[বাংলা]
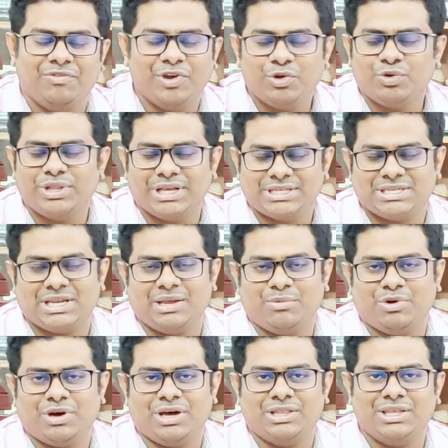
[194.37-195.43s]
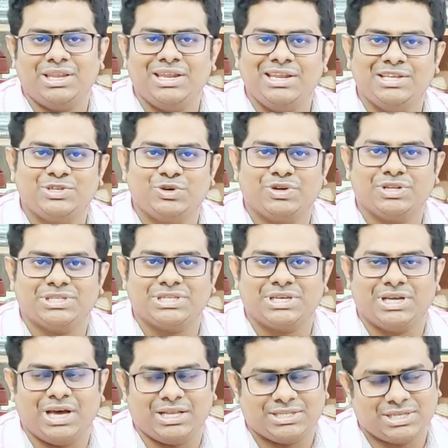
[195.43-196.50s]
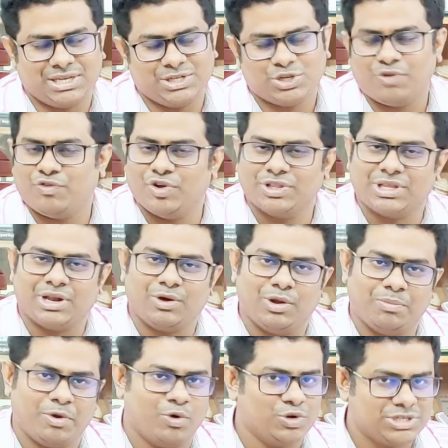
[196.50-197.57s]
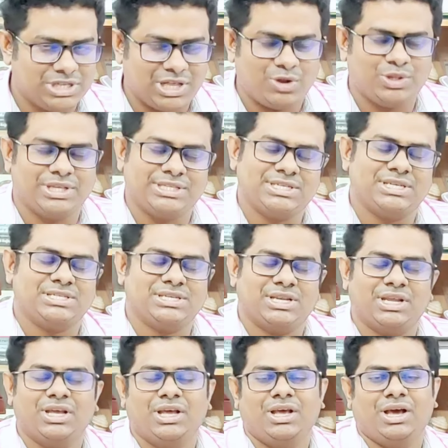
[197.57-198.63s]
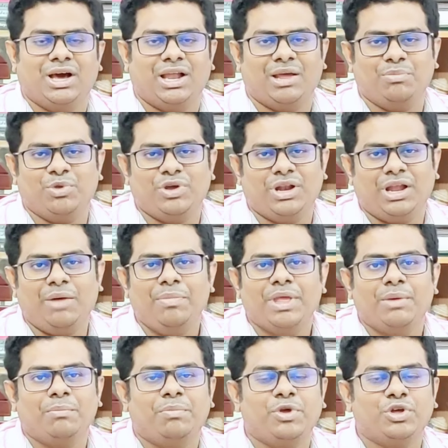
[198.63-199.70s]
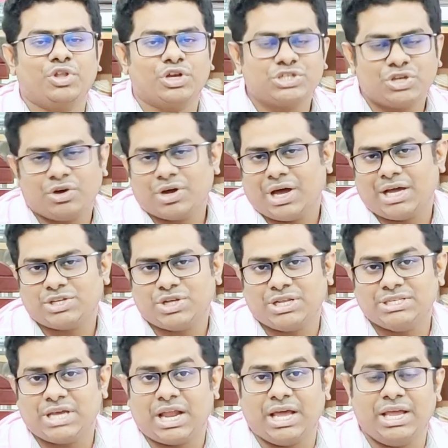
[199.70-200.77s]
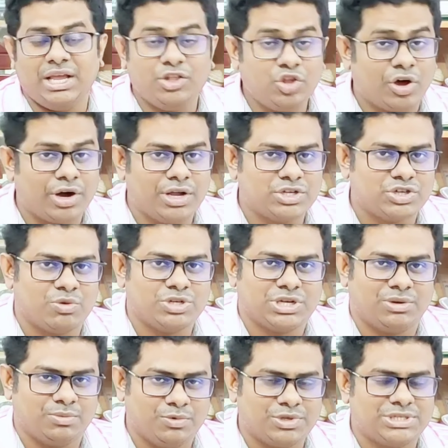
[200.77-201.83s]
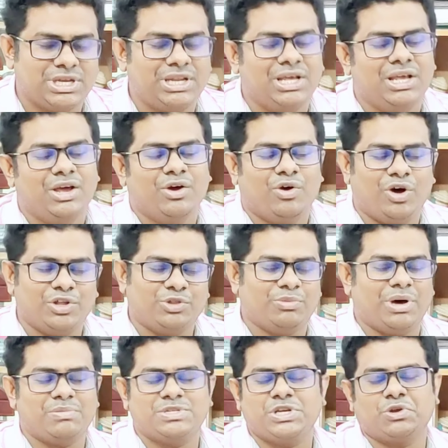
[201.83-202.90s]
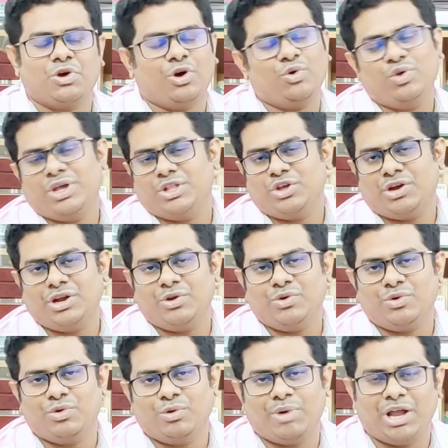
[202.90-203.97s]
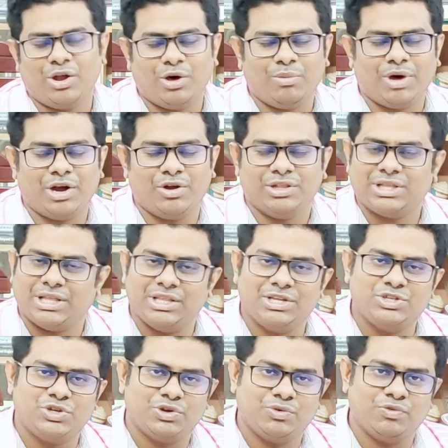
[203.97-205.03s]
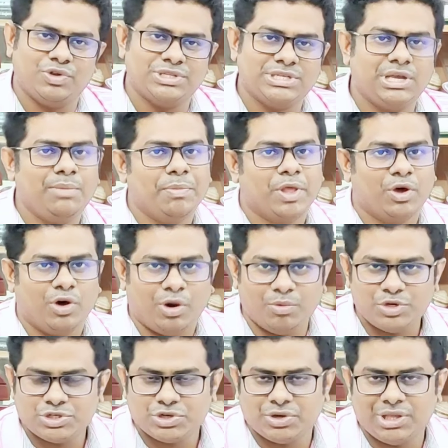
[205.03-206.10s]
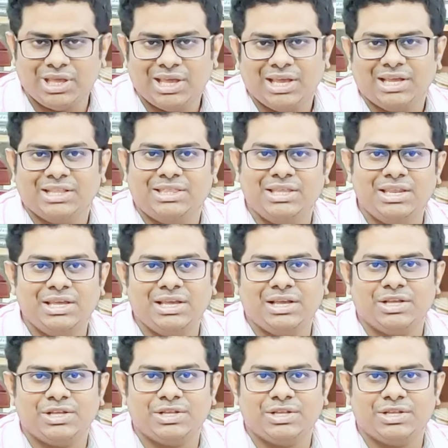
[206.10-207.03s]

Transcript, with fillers: ভিডিও দেখছেন এবং তিনি নিজেও আজকে সফলতার গল্পের অংশীদার হতে চেয়েছেন আলহামদুলিল্লাহ প্রিয় দর্শক আসলে যারা এই ধরনের সমস্যায় ভুগছেন হয়তো ভাবছেন কখনো এই ধরনের রোগগুলো ভালো হবার নয় তাদের জন্য বলছি অবশ্যই তিনি